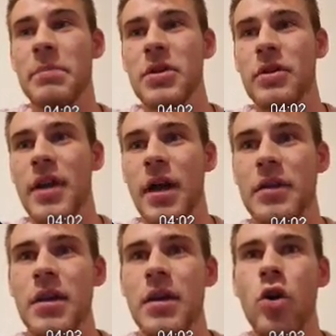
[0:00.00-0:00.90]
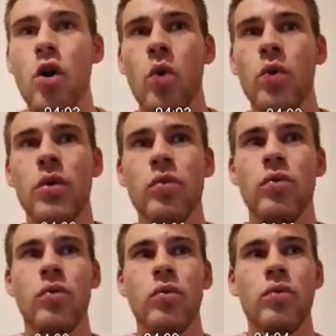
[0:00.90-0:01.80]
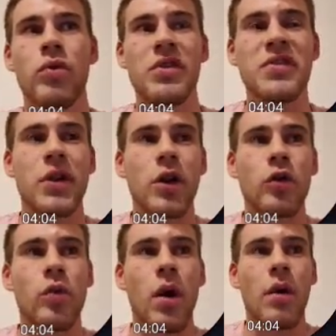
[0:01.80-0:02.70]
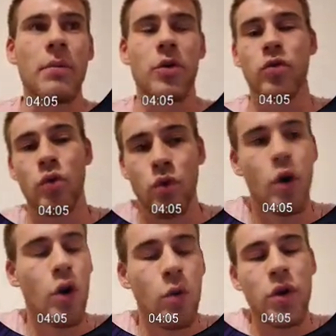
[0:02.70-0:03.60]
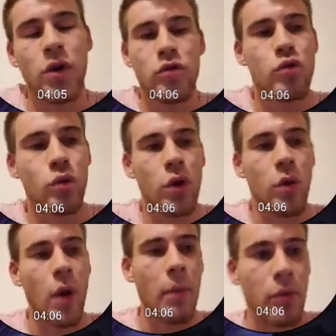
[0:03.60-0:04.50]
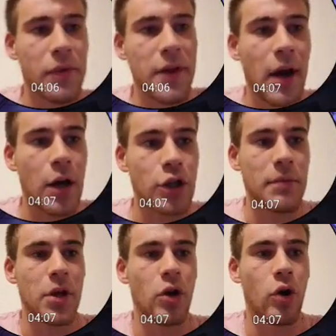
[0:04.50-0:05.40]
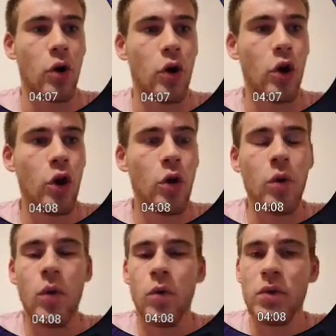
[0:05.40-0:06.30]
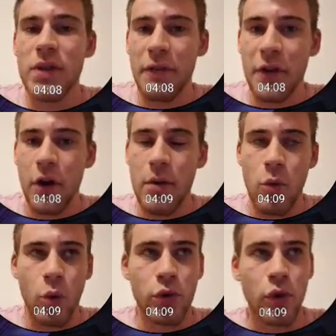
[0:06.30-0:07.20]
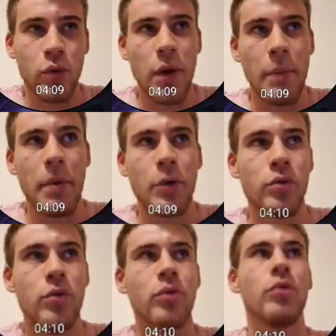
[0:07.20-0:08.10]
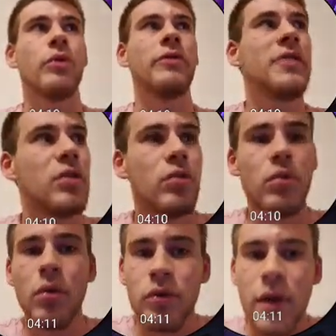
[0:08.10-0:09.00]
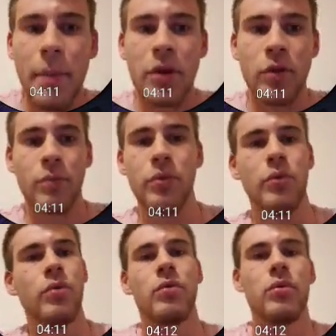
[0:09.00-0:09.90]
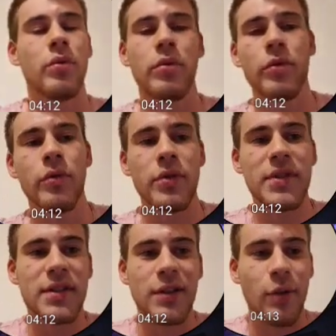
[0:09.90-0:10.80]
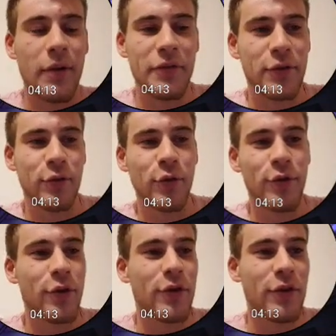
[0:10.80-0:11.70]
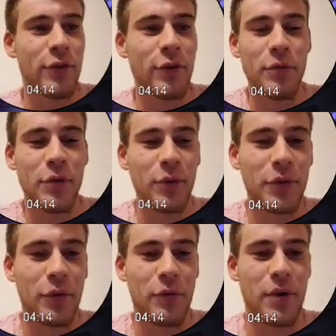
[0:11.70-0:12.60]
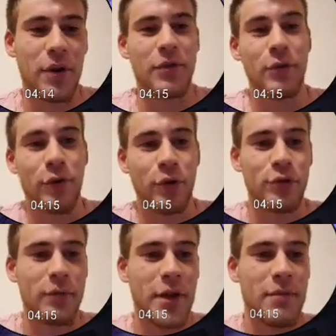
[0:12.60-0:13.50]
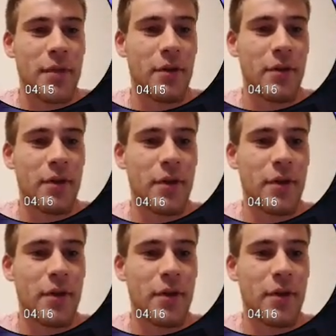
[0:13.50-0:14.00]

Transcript: l'épisode dernier, on a eu des 5 étoiles, mais on a eu. Oui, si on a eu un bon tirage, mais euh, ça fait quand même longtemps qu'on n'a pas eu de, de feature, on n'a pas non plus eu de, de 6 étoiles feature depuis longtemps. On a eu Torche Humaine, mais